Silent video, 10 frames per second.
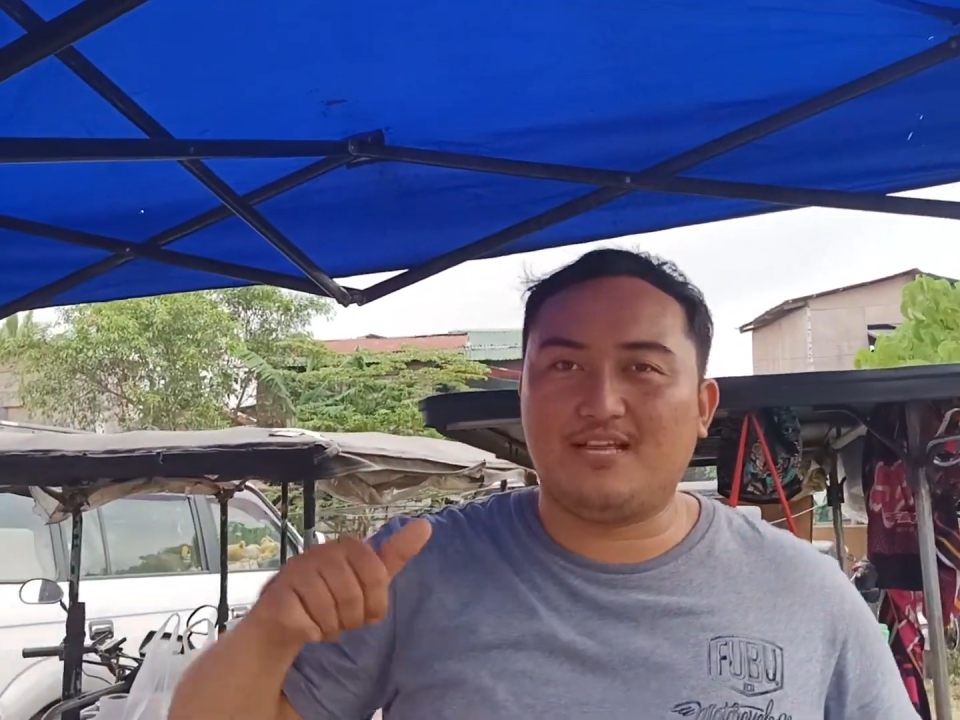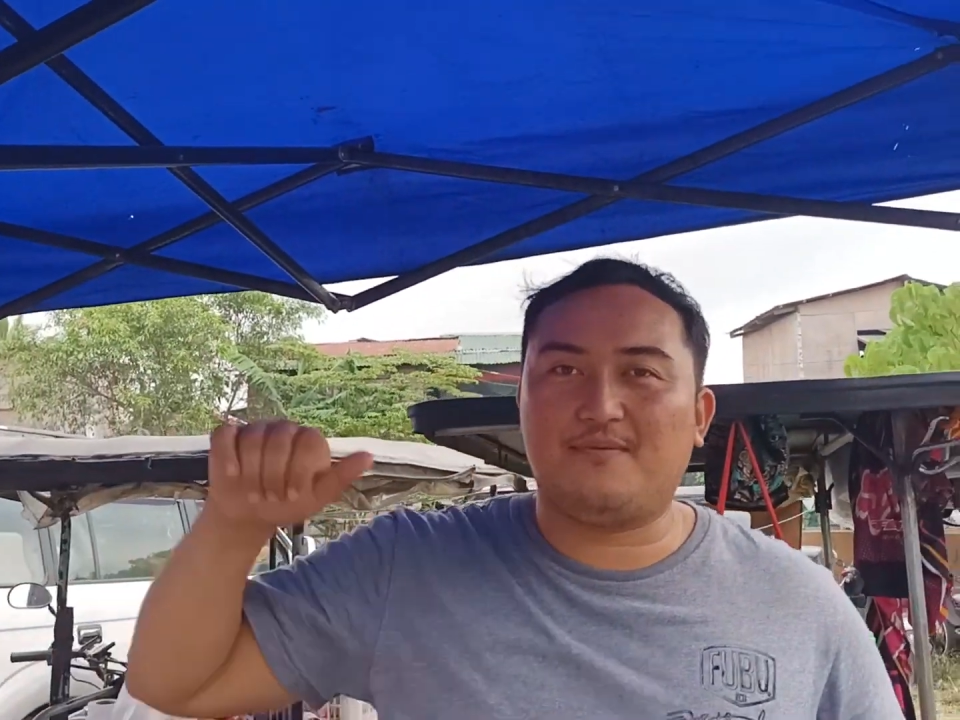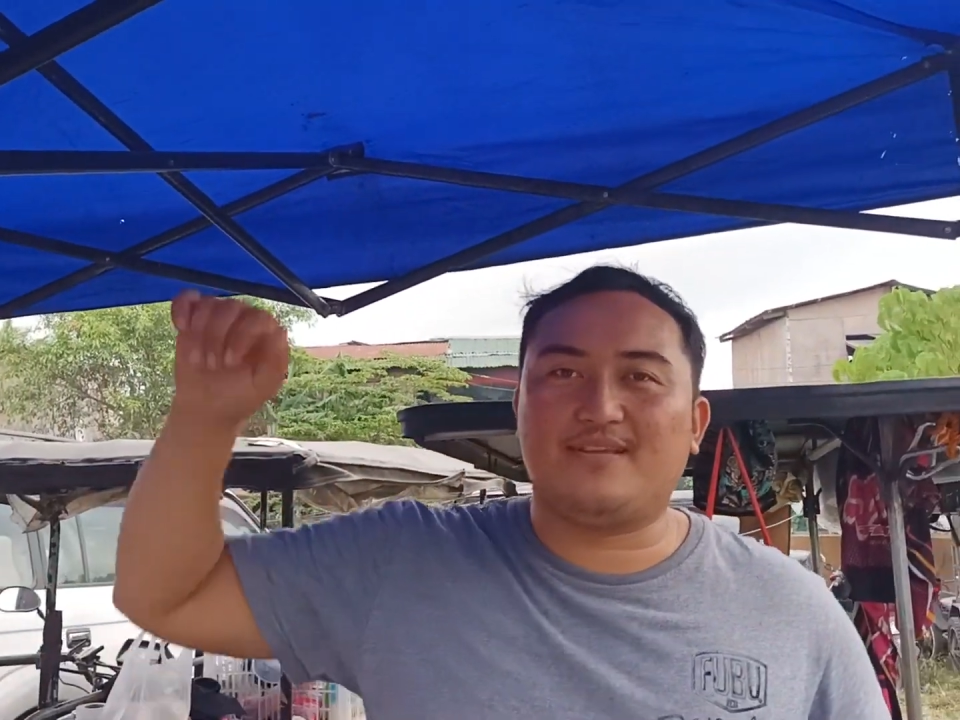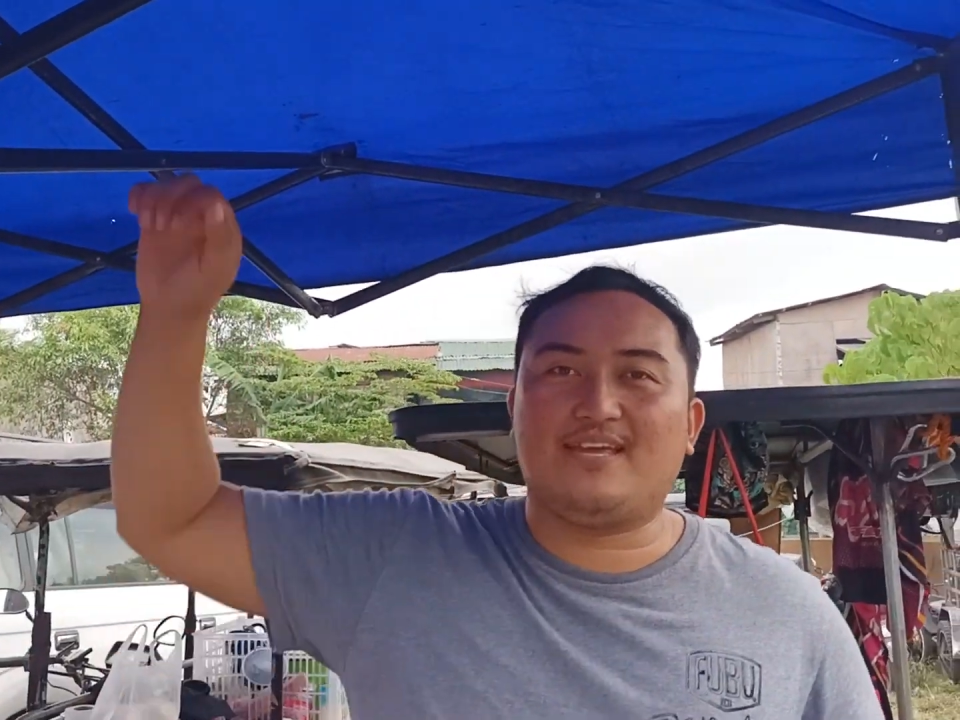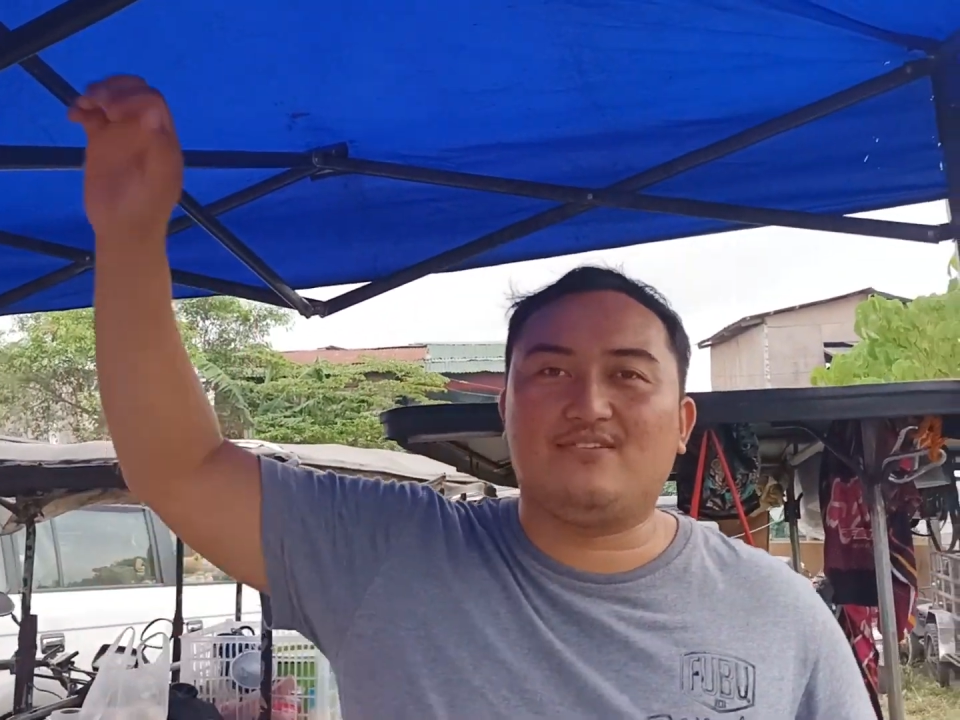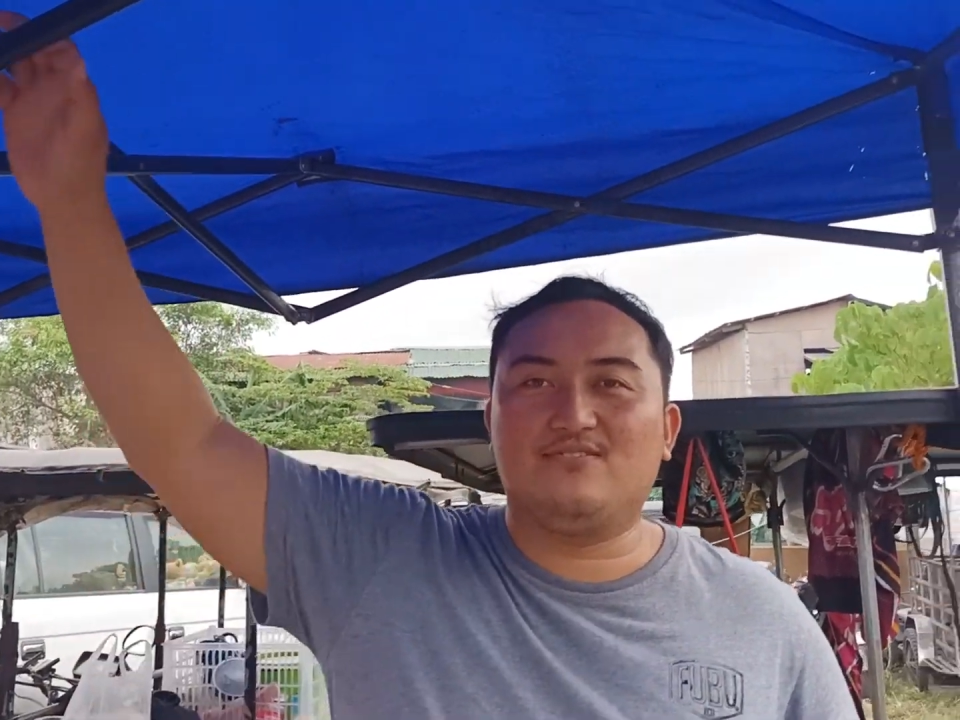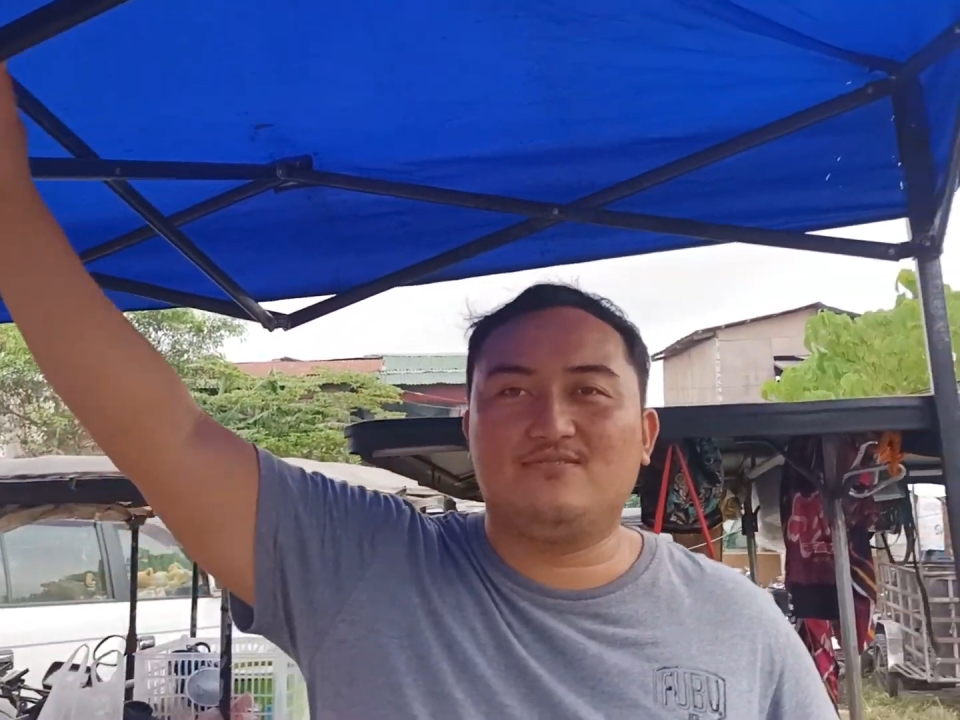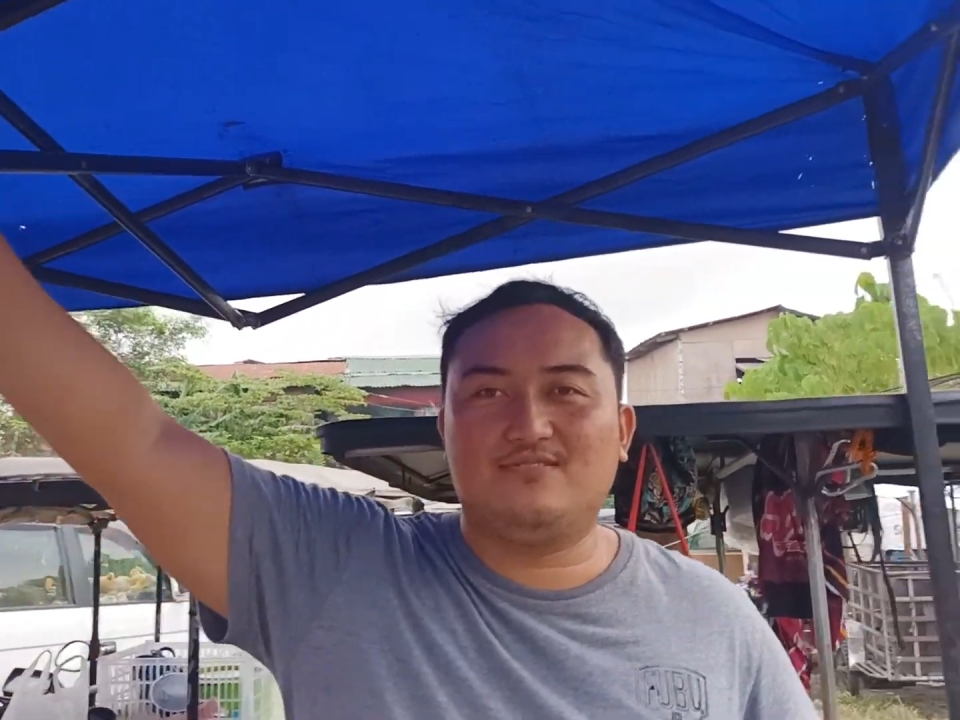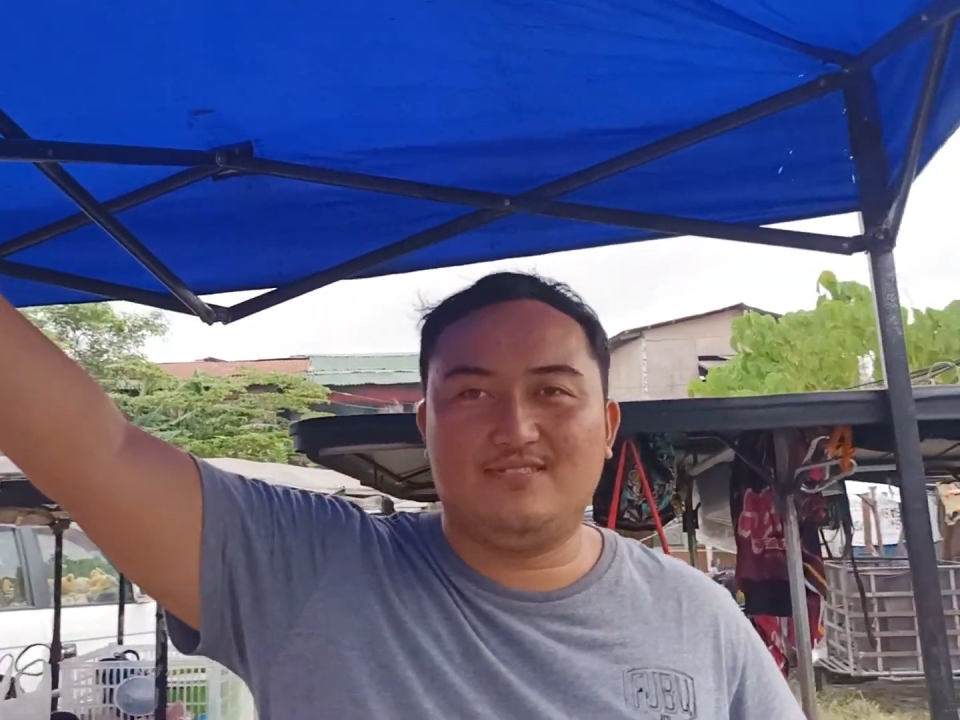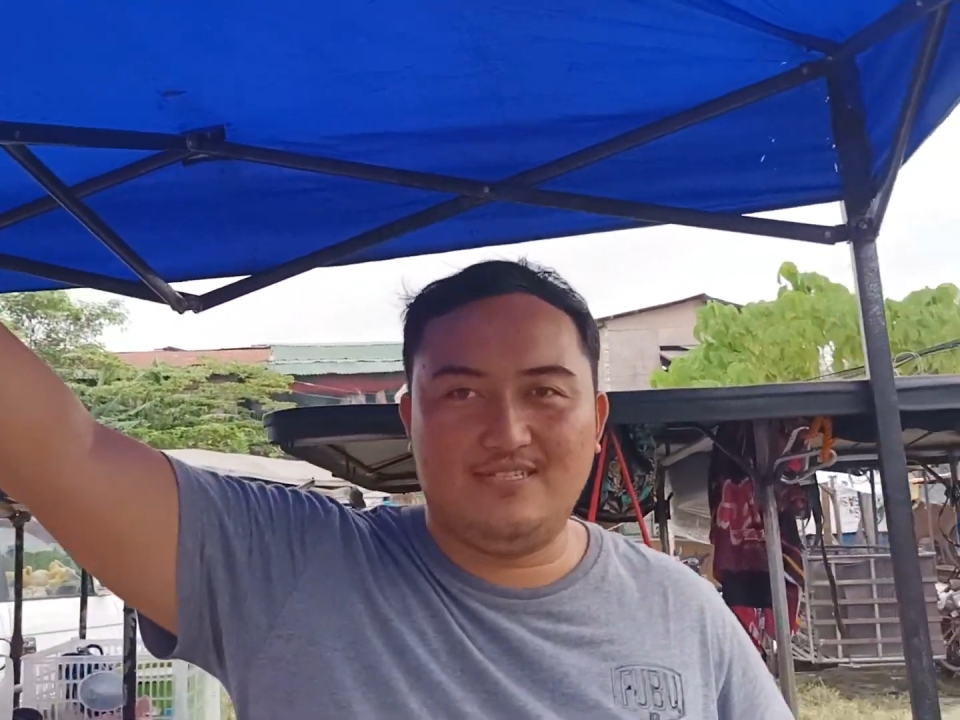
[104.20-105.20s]
account ni
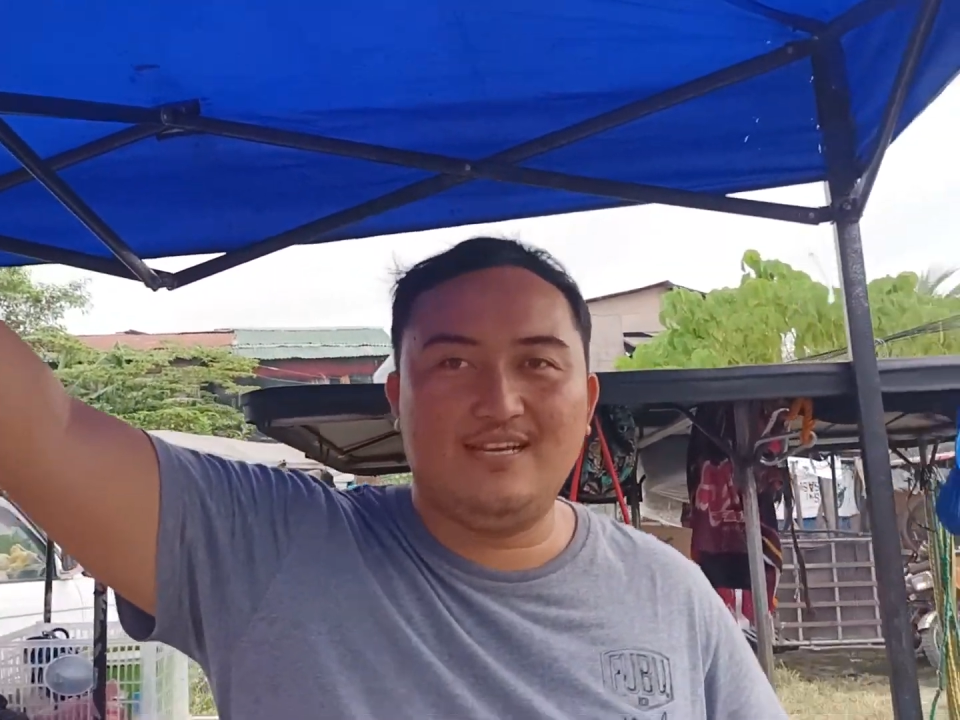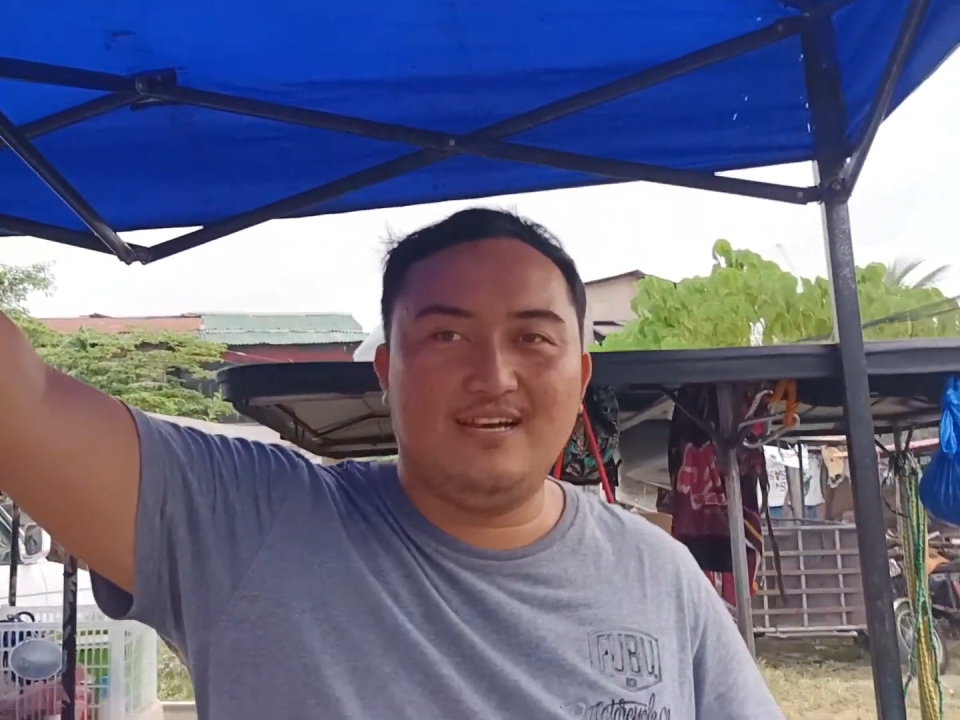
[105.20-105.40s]
Sir